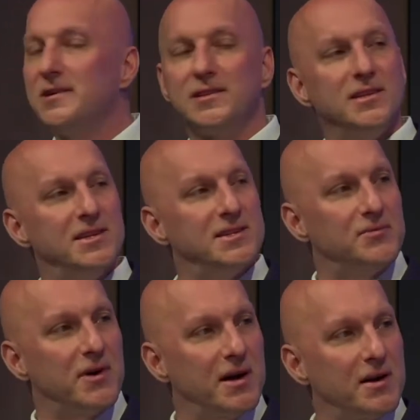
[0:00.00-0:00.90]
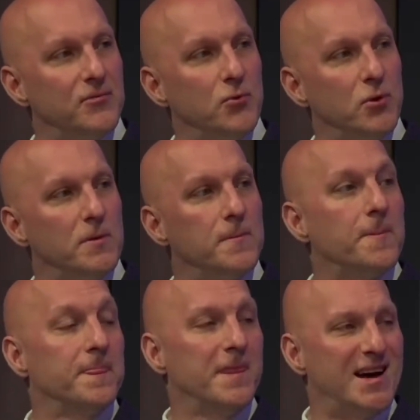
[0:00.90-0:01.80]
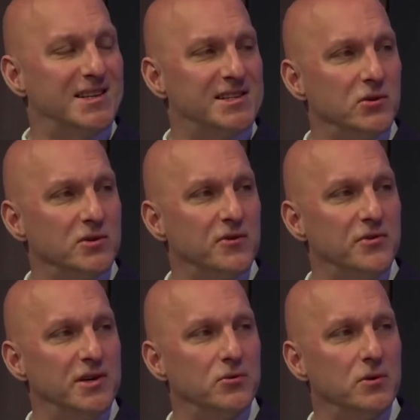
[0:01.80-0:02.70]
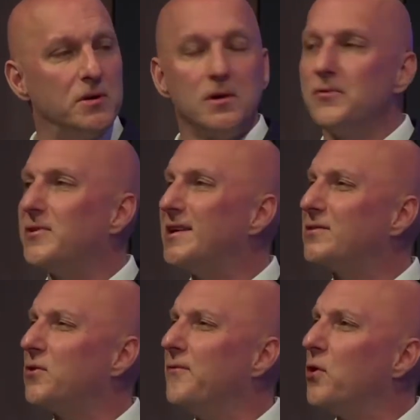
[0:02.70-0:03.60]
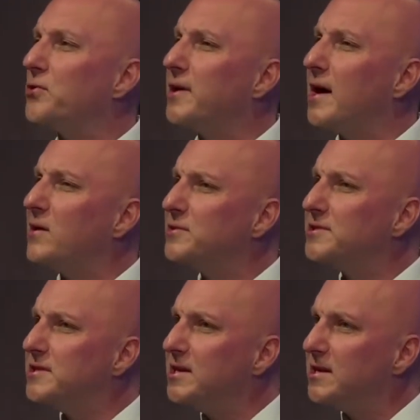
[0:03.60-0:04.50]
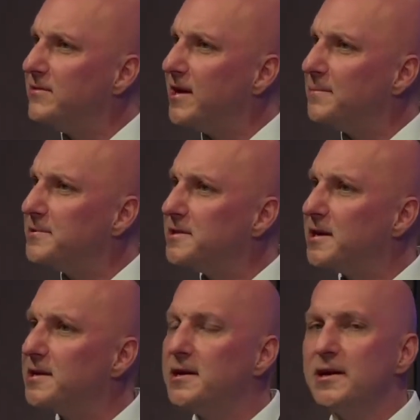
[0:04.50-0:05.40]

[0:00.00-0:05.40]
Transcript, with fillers: Die nächste Frage für Nachzahlungsverpflichtungen. Vielleicht können wir auch da uns irgendwie absichern